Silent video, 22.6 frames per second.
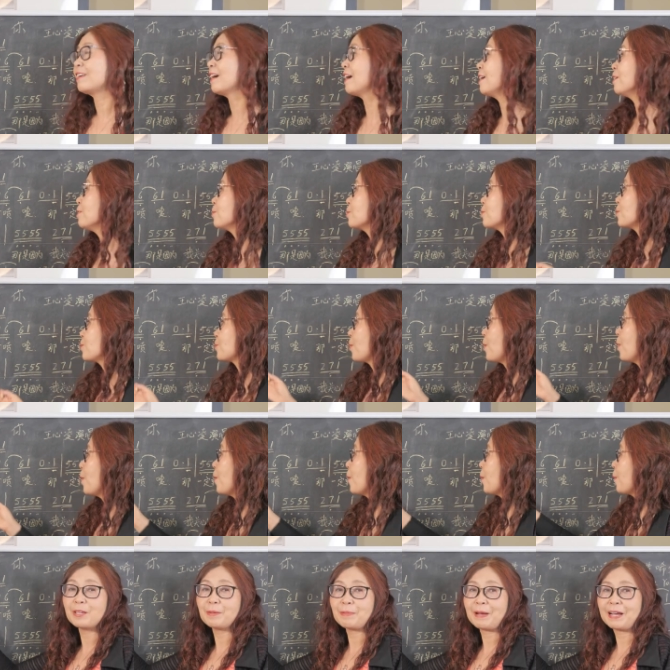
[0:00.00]
呢，就是说
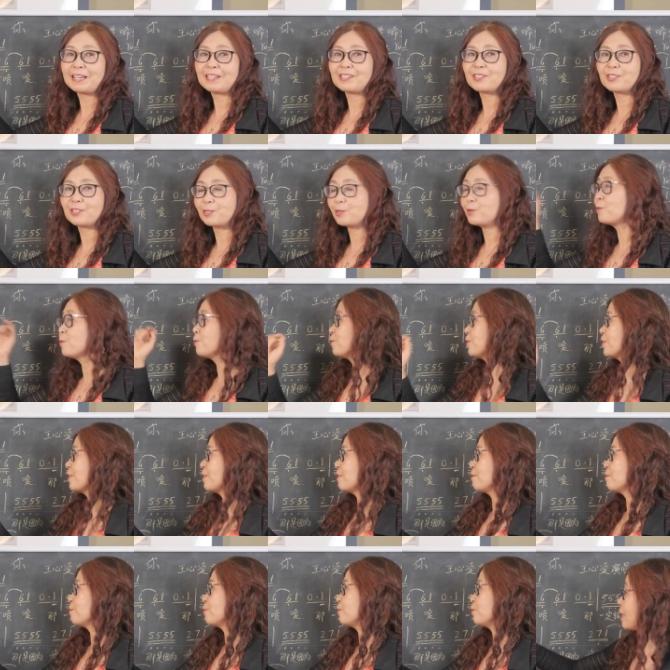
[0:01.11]
可以把十六分
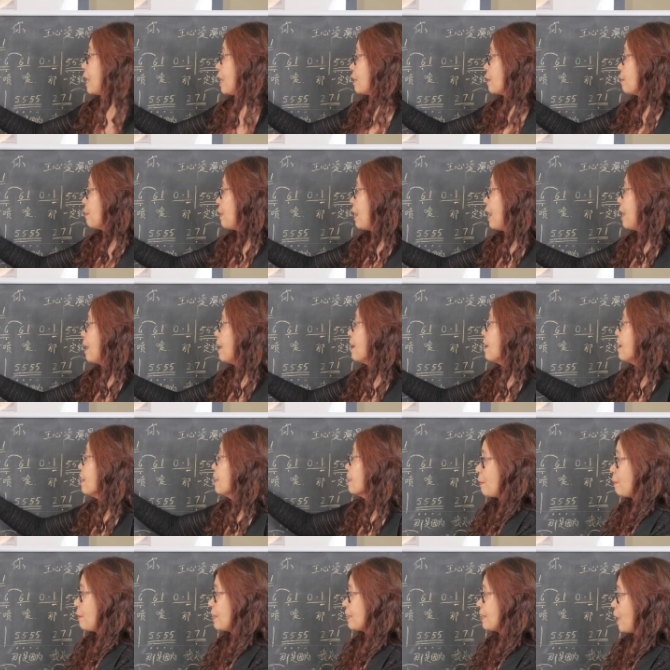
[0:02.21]
音符打一拍，
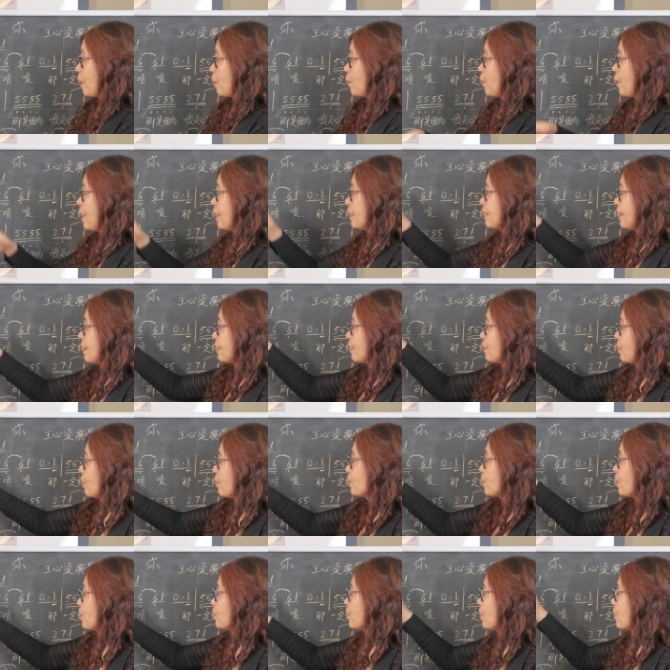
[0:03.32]
打拍打快点，你叨
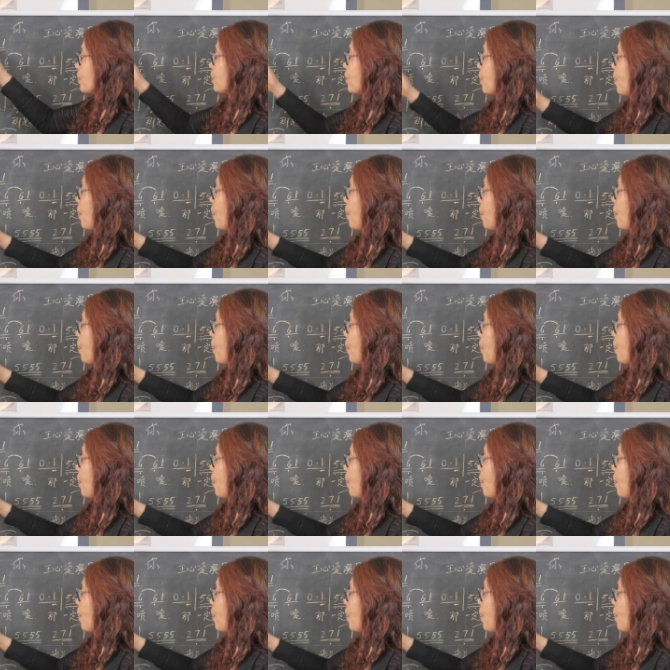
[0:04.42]
叨叨叨